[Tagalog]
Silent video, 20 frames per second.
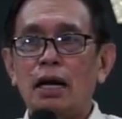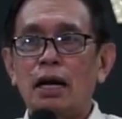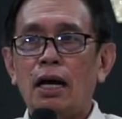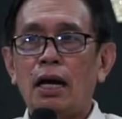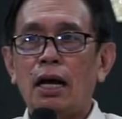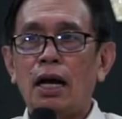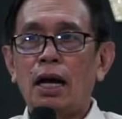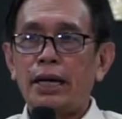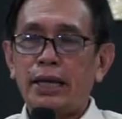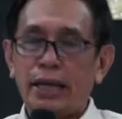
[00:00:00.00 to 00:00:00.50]

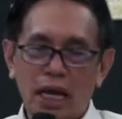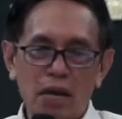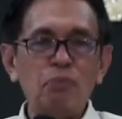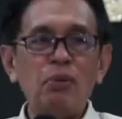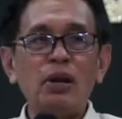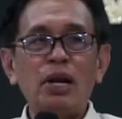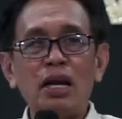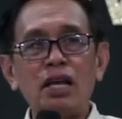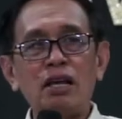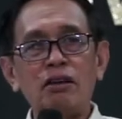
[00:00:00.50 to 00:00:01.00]
And I
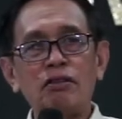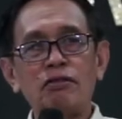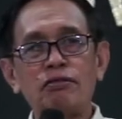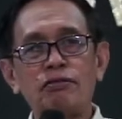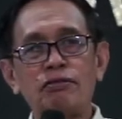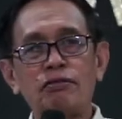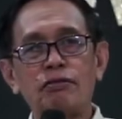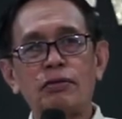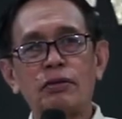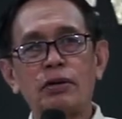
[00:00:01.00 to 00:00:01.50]
believe,
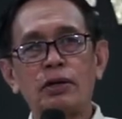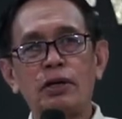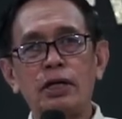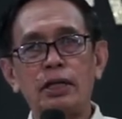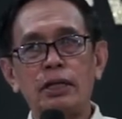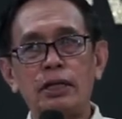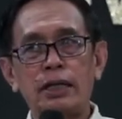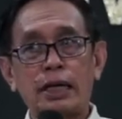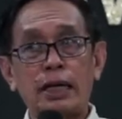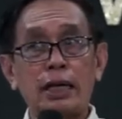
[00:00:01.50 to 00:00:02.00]

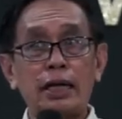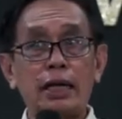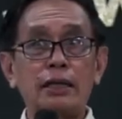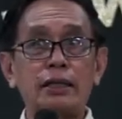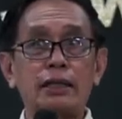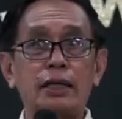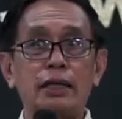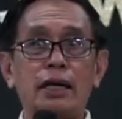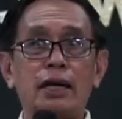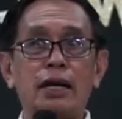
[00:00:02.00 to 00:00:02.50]

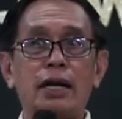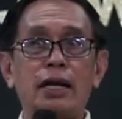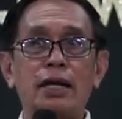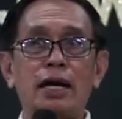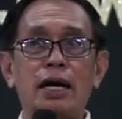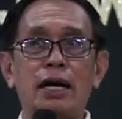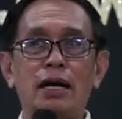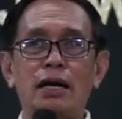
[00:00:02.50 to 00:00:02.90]
nakikita nila na